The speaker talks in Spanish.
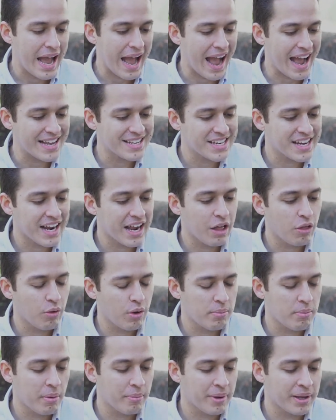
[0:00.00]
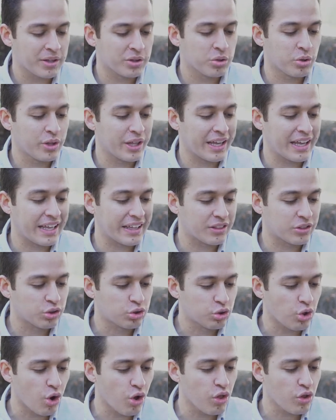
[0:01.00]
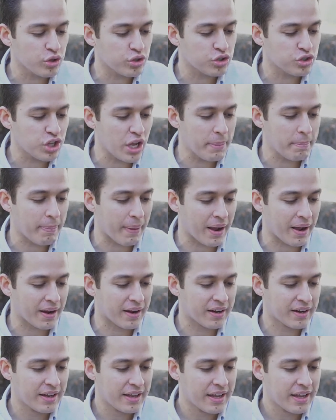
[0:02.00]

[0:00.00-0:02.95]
ha llegado el momento de que todos sepan